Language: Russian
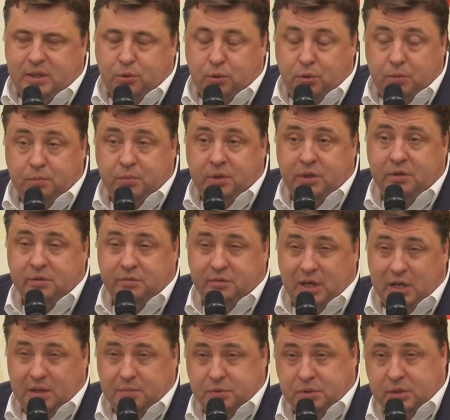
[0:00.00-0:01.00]
коим мы
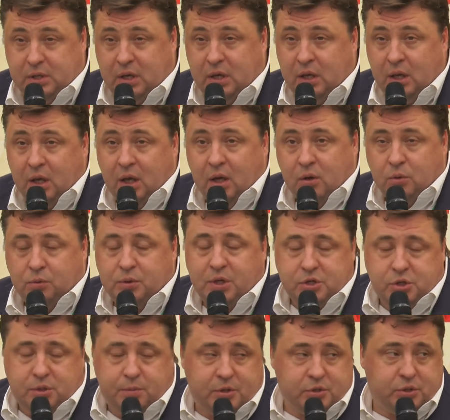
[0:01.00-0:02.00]
являемся у
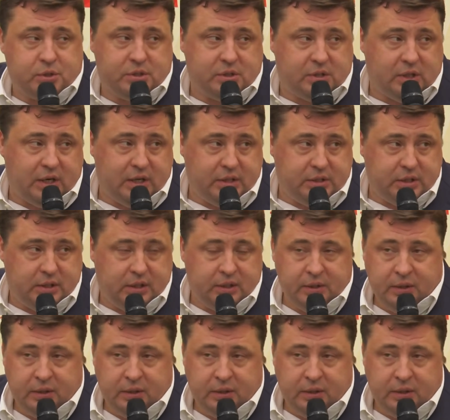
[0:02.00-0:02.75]
наших машиностроителей.